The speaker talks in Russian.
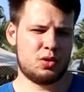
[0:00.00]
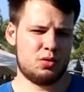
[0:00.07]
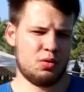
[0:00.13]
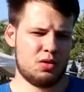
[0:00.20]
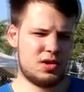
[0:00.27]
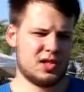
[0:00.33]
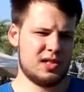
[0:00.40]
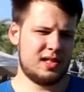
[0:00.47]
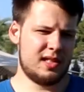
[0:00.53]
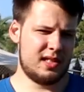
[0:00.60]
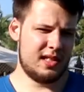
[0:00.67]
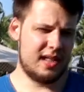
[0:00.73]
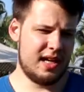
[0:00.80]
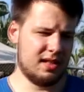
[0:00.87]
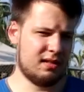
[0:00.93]
что
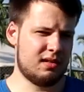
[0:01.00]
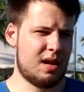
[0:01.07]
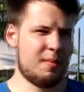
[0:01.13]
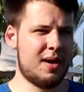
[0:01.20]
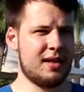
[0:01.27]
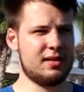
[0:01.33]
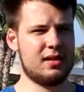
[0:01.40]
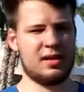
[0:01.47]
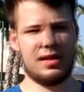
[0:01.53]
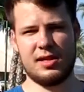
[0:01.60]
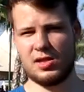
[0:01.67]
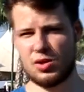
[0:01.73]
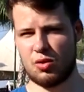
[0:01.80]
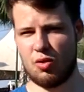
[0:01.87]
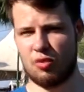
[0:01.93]
Сент-Этьен, команда
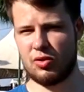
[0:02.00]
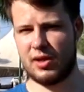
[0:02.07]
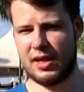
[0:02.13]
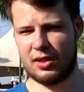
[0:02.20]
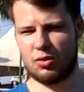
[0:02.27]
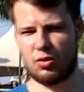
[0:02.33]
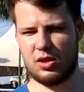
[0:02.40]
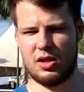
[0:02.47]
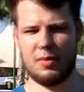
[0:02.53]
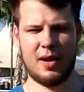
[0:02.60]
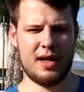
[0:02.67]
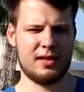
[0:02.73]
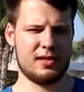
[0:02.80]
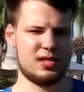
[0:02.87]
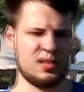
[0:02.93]
организованная, которая
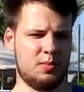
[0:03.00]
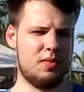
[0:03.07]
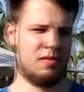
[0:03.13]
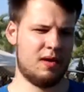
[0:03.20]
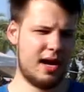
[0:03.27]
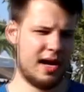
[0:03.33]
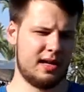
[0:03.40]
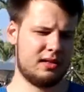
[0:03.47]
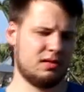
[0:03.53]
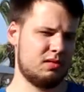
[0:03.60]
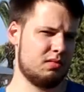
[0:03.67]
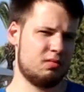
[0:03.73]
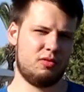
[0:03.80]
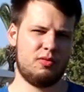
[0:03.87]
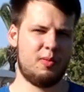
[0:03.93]
немало забивает,
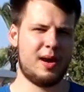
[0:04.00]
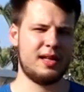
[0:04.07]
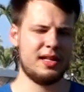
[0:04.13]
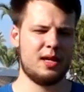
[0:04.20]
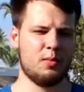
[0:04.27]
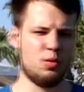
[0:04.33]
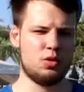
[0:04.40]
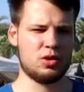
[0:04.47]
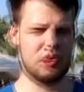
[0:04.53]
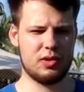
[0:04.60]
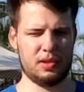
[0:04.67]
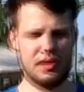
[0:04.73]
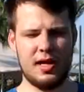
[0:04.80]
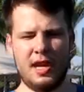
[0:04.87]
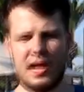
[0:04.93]
вполне
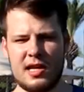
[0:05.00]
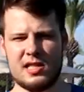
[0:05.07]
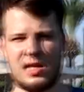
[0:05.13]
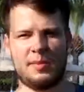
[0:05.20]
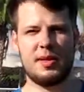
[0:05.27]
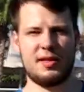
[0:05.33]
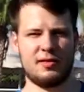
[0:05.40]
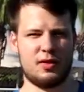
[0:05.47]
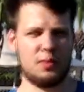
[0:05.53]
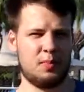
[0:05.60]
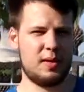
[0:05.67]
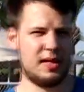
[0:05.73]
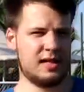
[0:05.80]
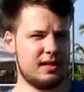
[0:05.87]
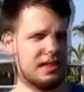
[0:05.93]
может э, забить в этом
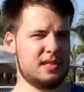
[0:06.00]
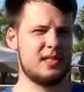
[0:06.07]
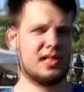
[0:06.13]
поединке.